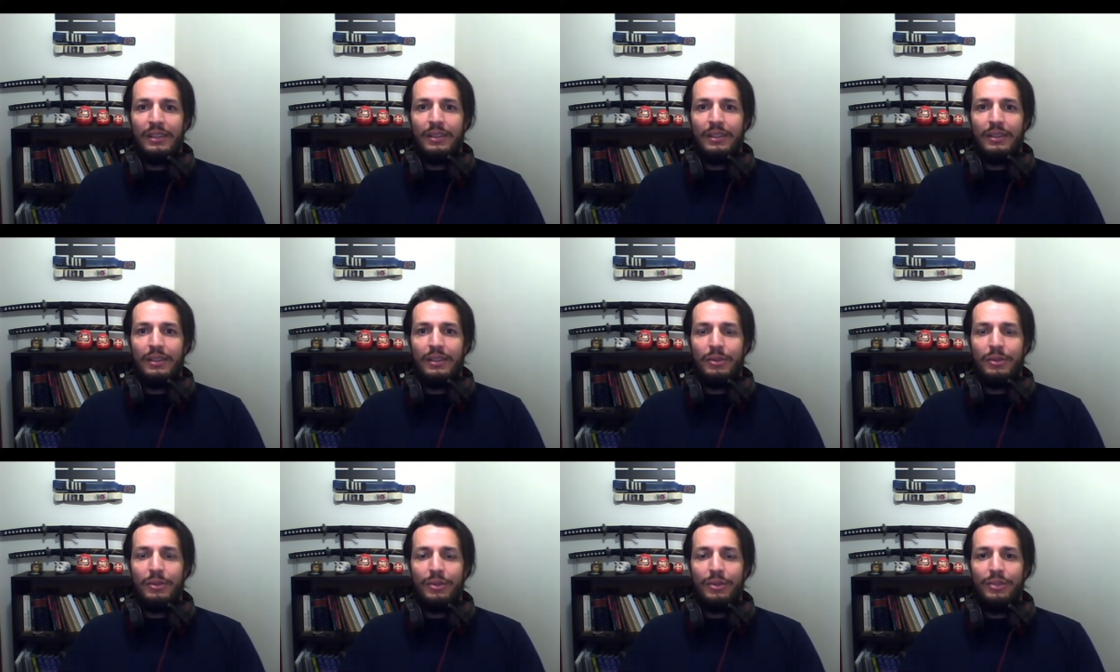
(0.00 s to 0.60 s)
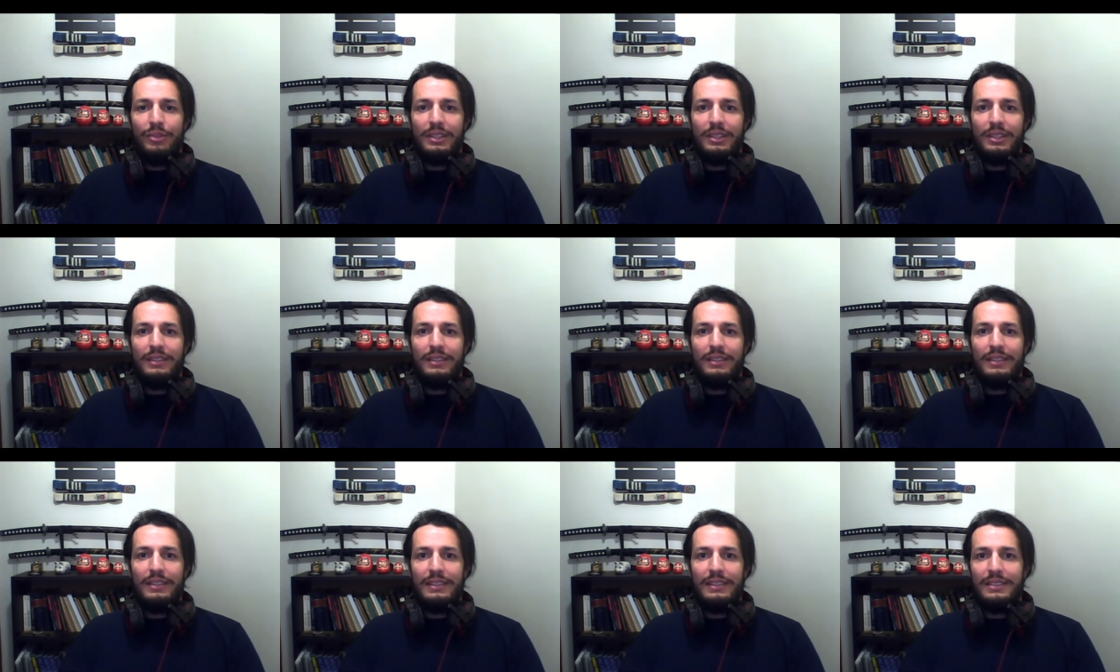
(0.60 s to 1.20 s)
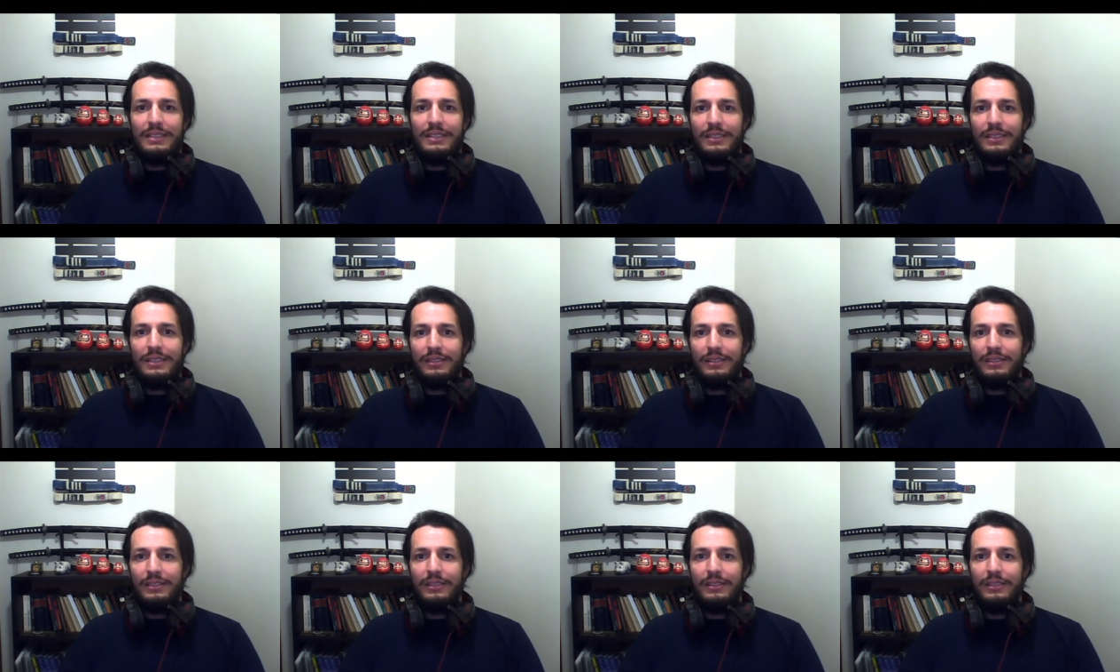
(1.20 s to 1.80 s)
com a finalidade
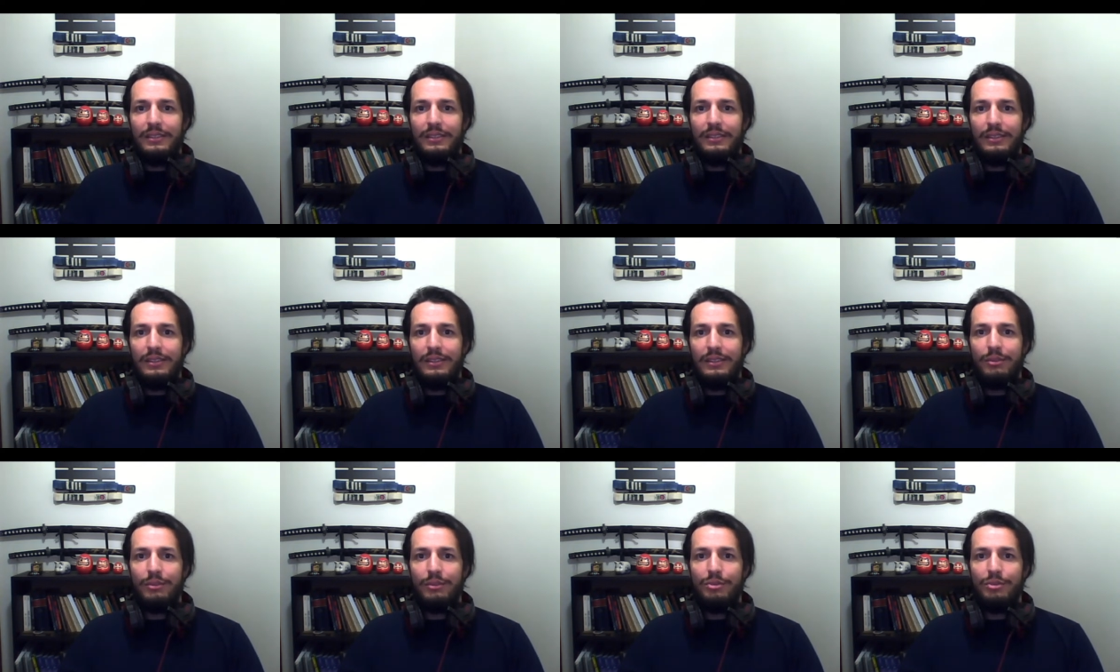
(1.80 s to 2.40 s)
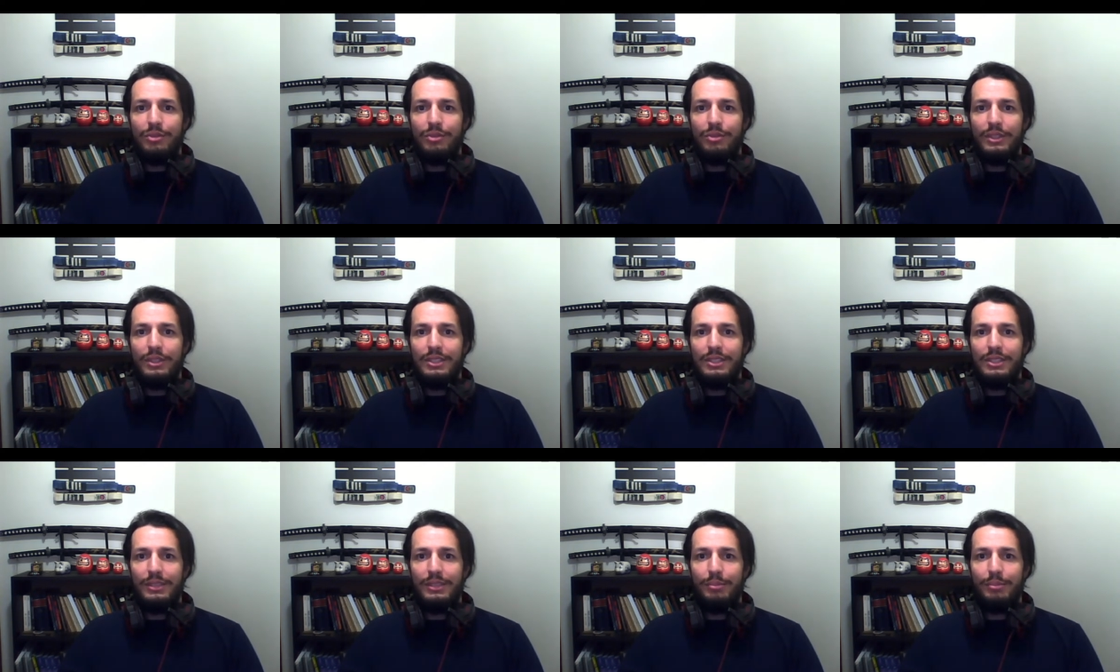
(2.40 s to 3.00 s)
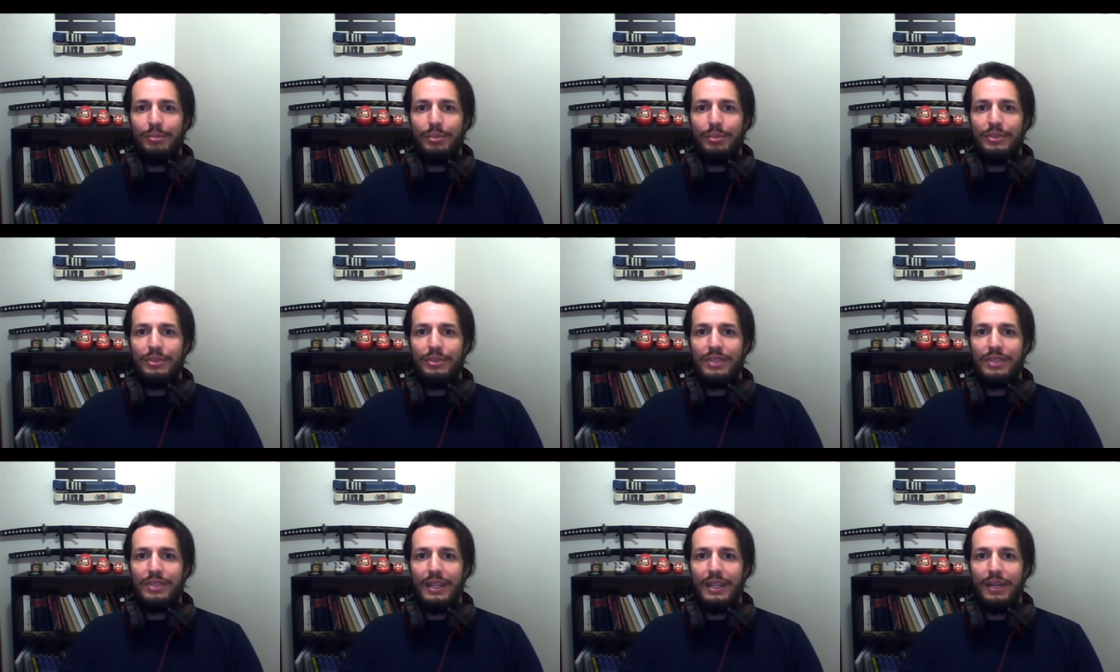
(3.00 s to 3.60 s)
não só de
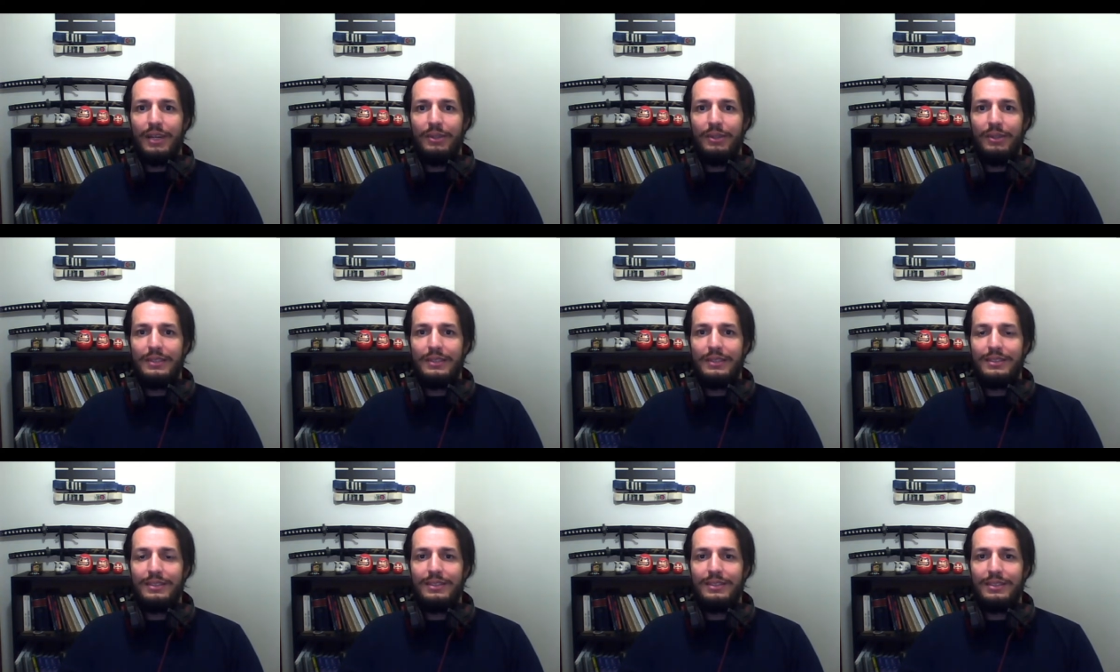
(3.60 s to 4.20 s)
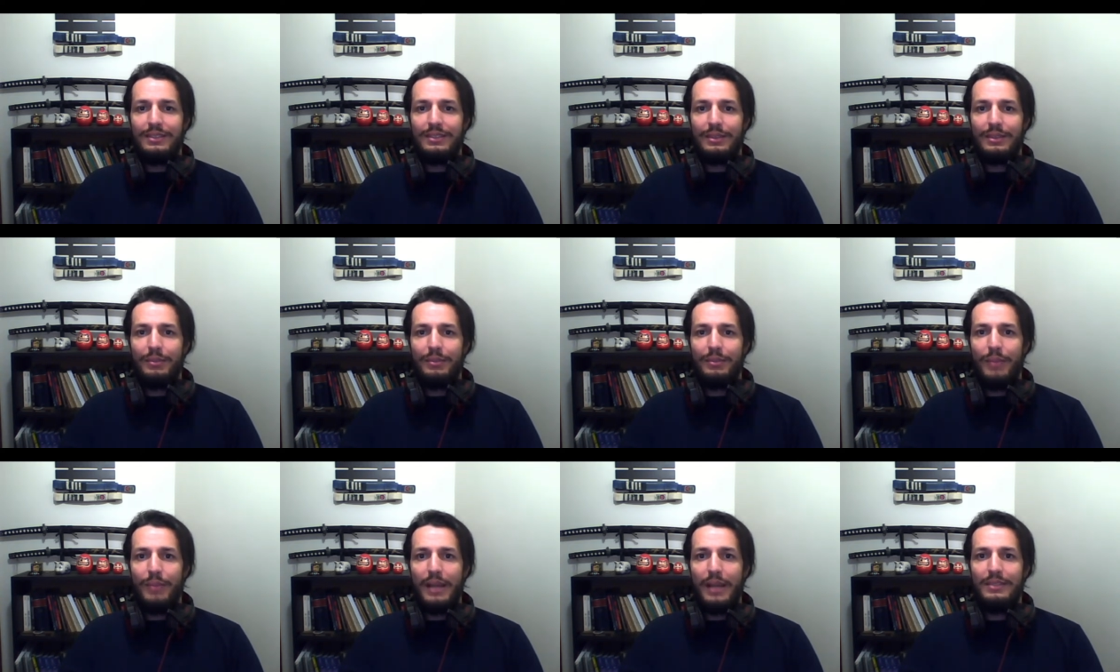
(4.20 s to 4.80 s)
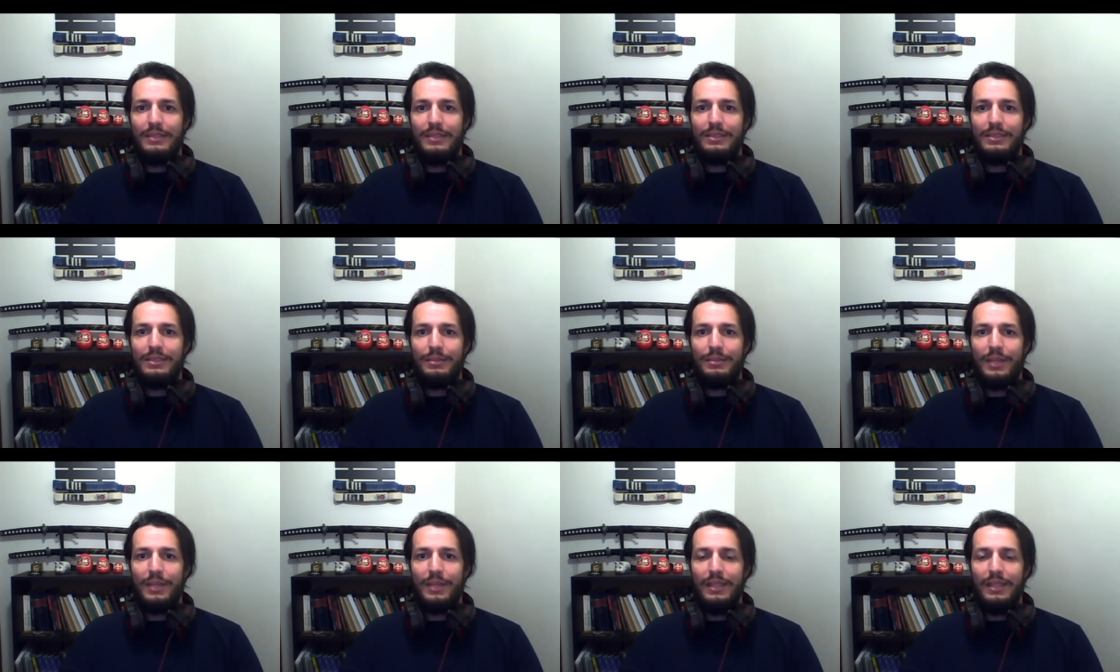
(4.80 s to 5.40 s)
postar aulas, mas
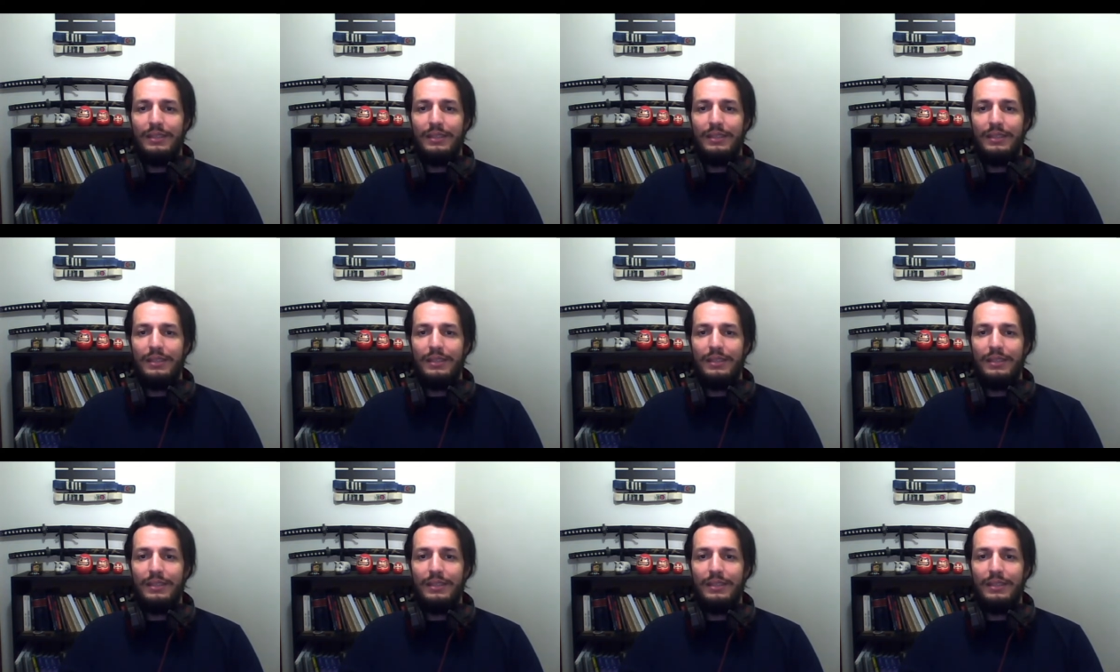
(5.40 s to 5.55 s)
também